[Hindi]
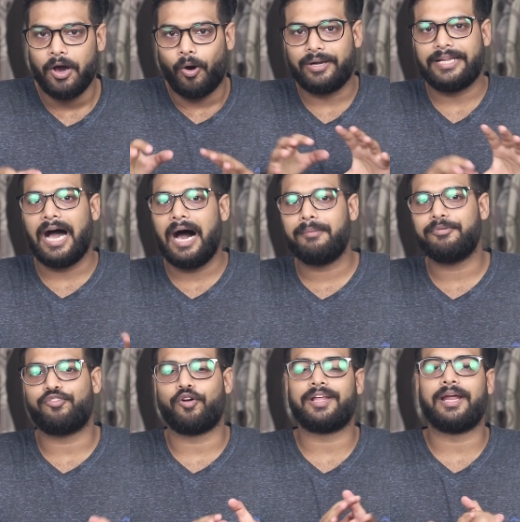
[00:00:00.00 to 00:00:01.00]
और यहां
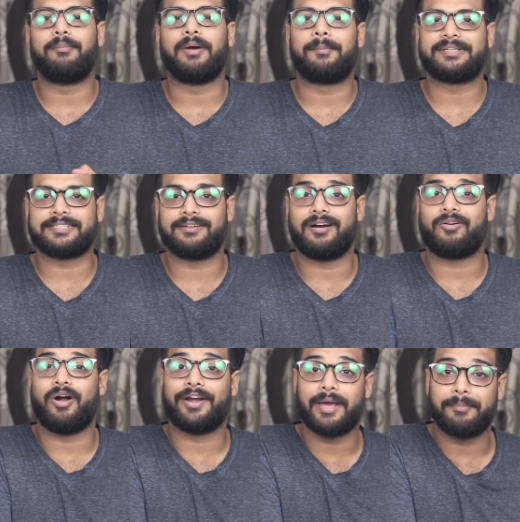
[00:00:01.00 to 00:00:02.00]
पे फोर्टी एट मेगा का
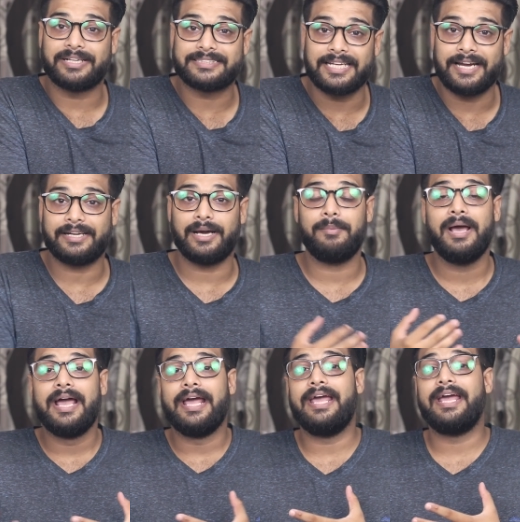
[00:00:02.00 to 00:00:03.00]
क्वाड कैमरा सेटअप
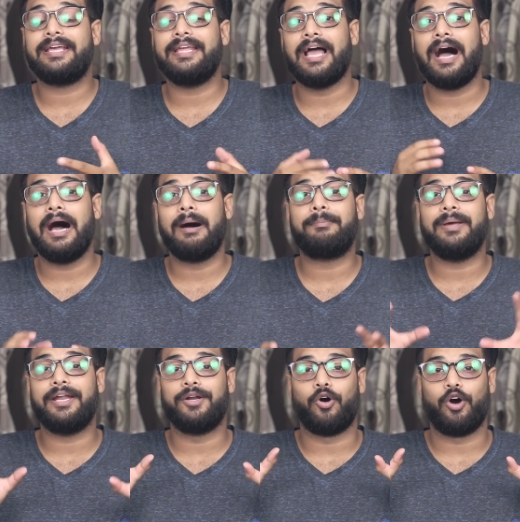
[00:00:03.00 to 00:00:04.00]
एक यहां
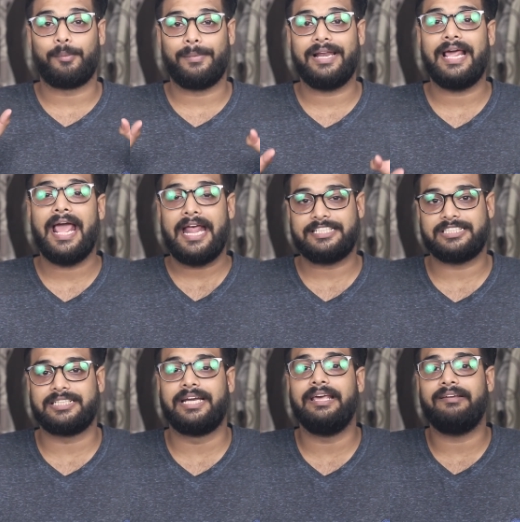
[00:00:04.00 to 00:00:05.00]
पे नॉर्मल
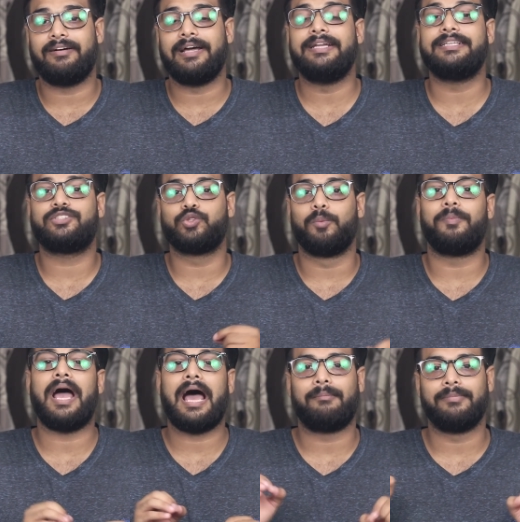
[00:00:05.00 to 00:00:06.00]
एच वाली
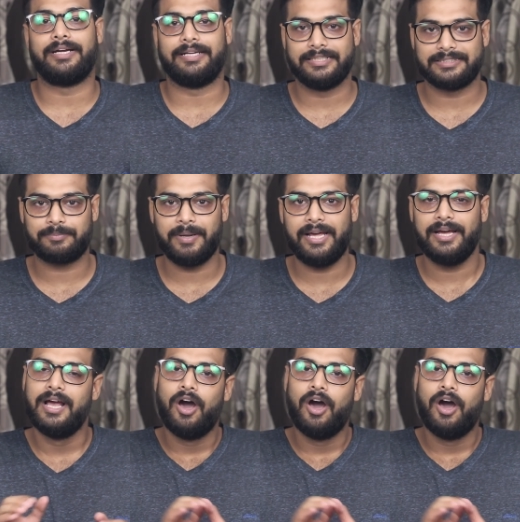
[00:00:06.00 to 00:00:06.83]
सुपर एमलेट डिस्प्ले